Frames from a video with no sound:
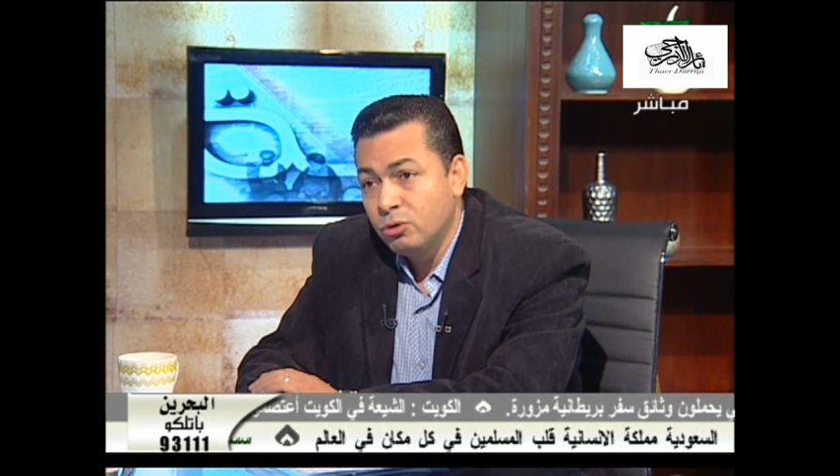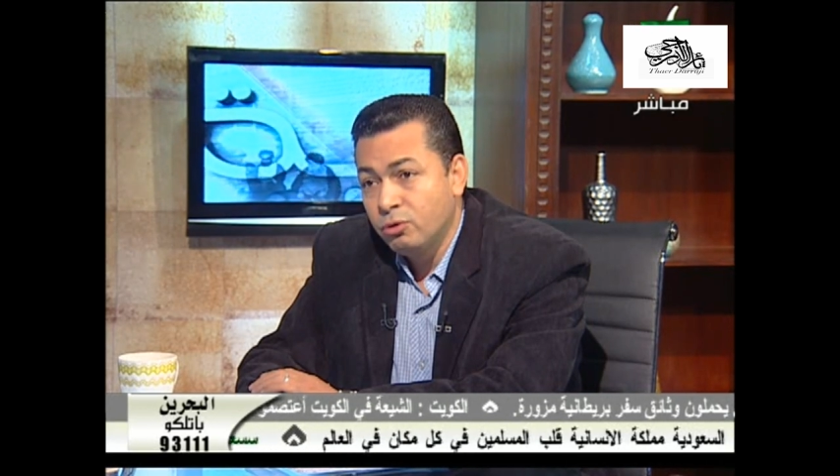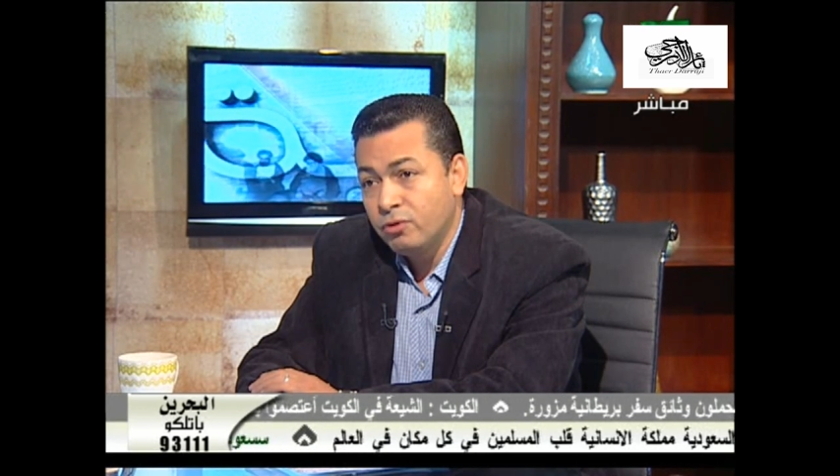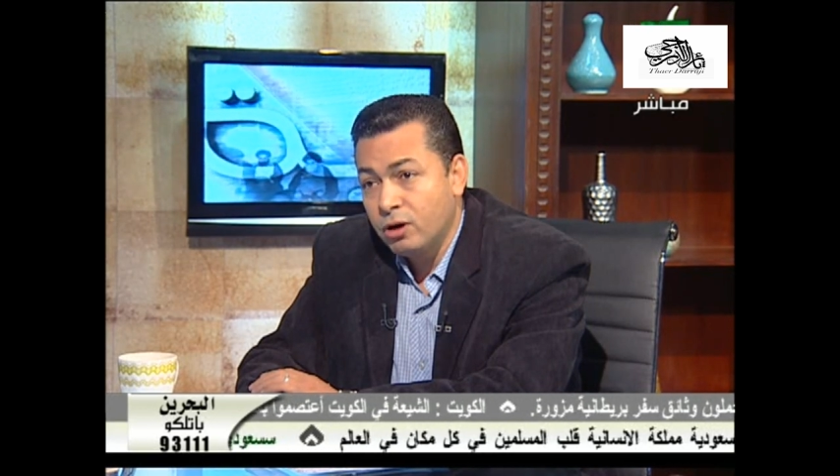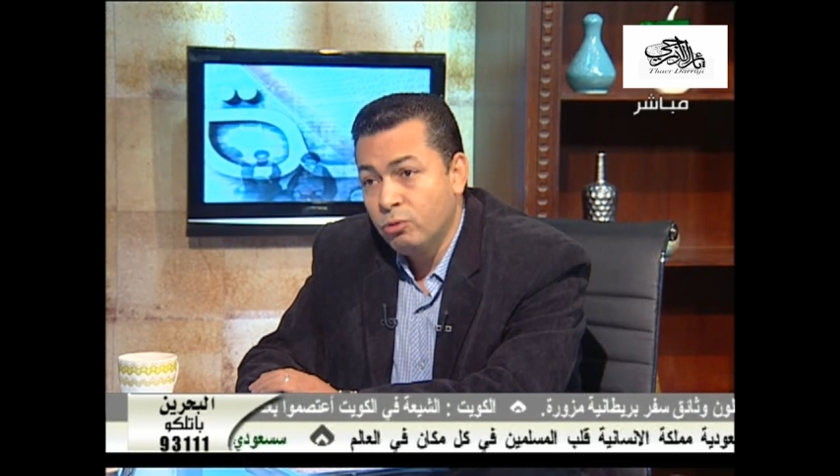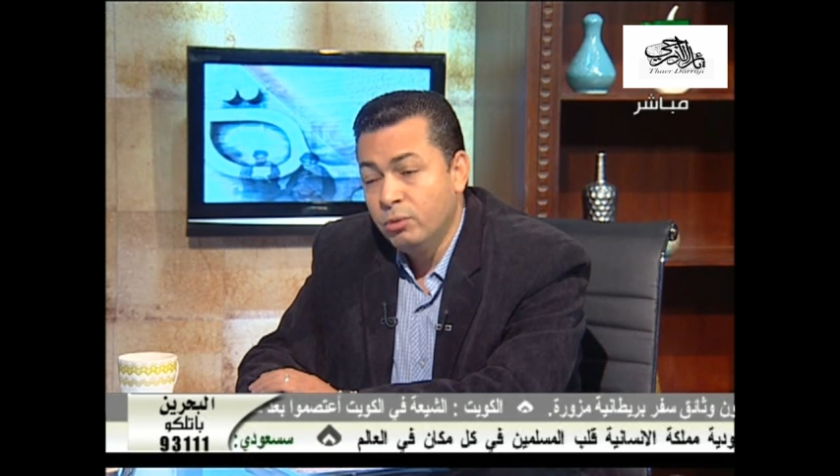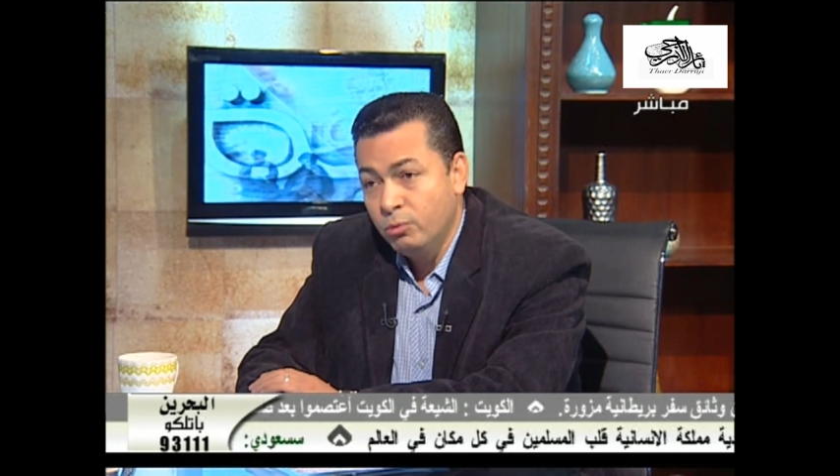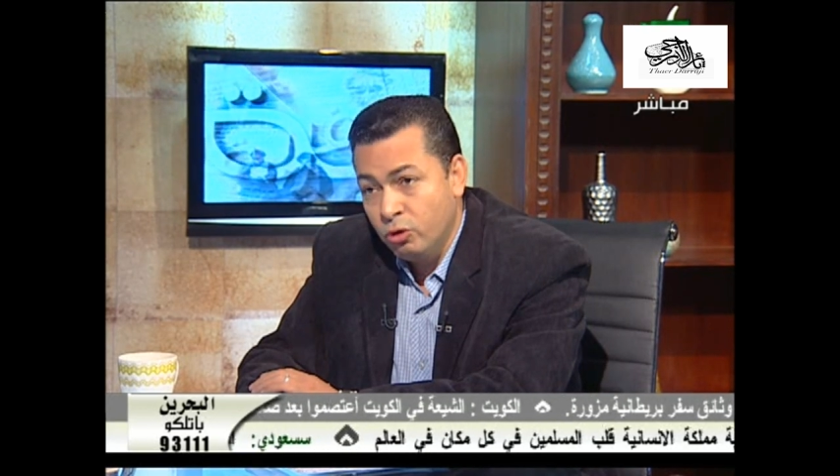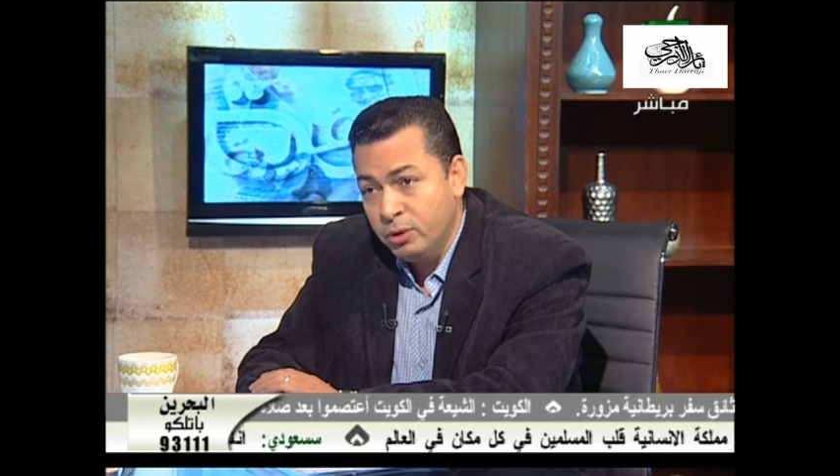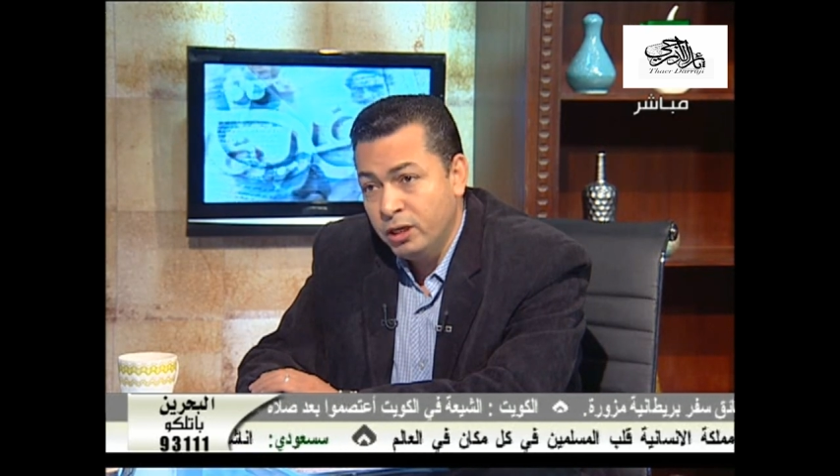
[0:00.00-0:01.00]
كفر أم
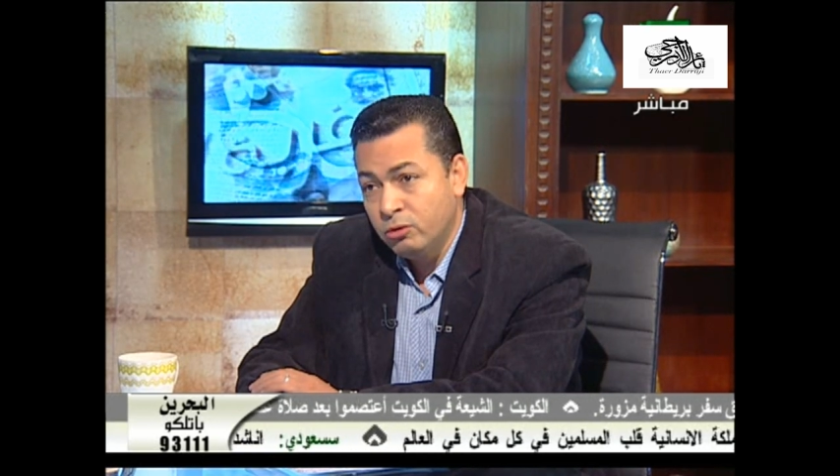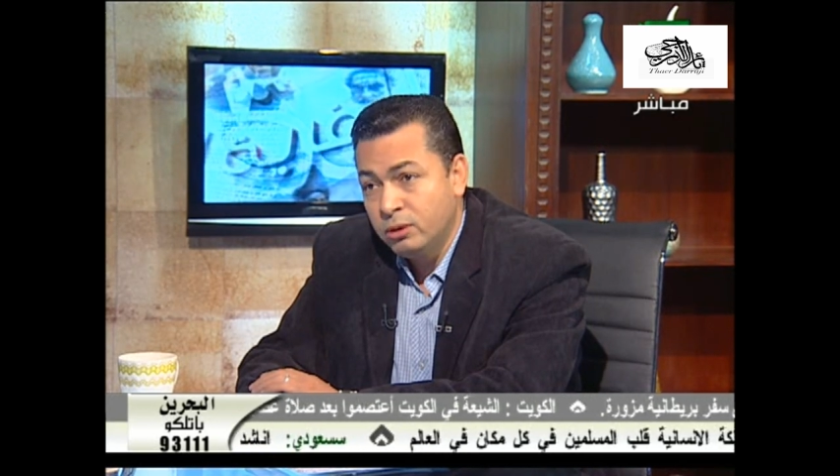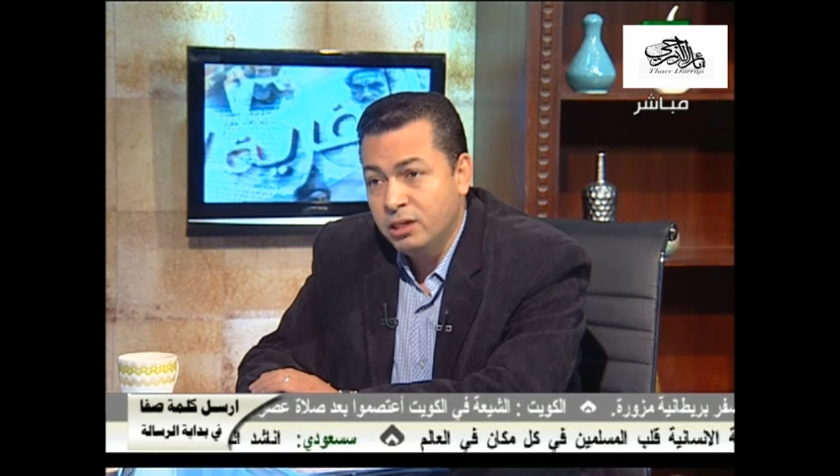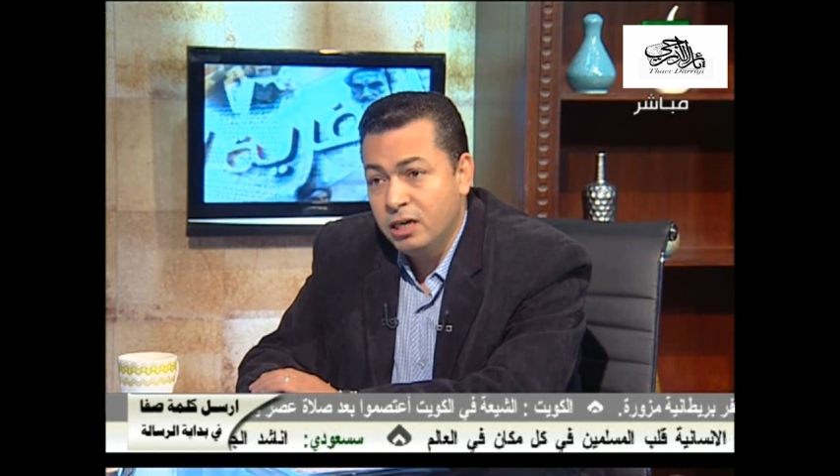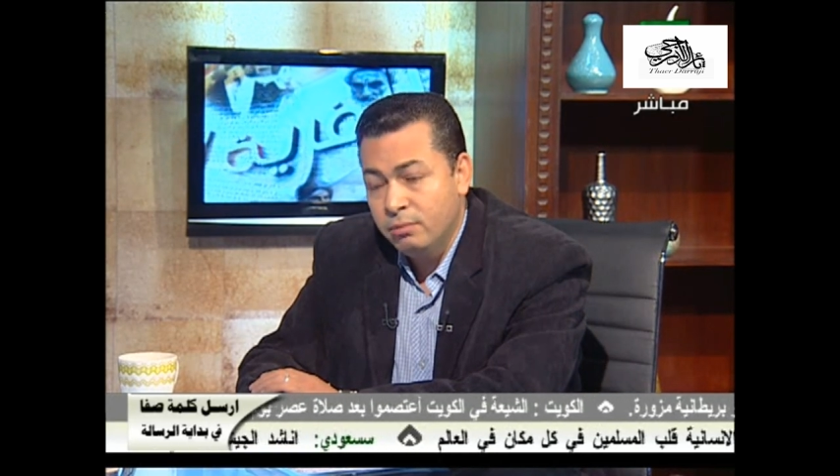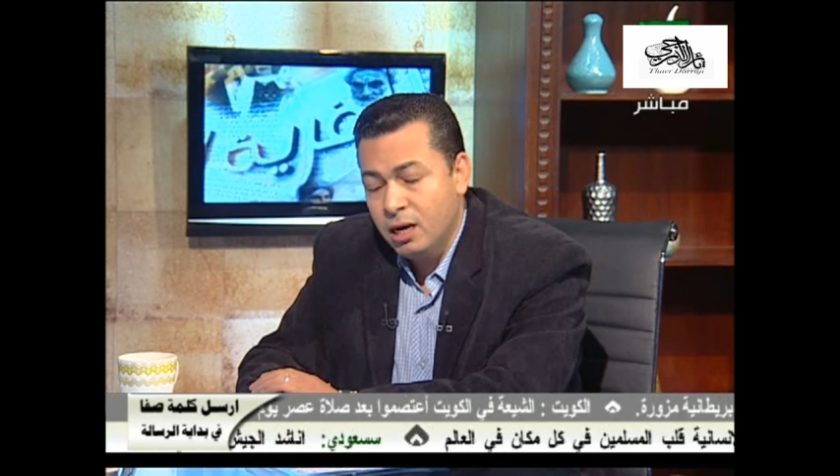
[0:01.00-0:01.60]
المؤمنين وبالتالي